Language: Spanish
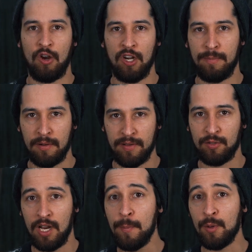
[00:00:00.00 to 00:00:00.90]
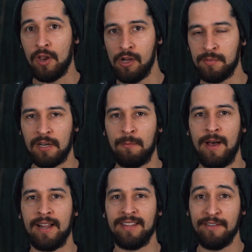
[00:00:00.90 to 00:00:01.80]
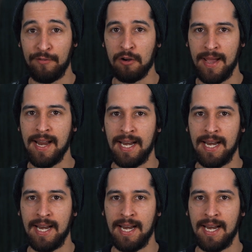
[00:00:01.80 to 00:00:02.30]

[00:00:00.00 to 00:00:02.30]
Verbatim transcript: Lo que los profesores pudieron observar de forma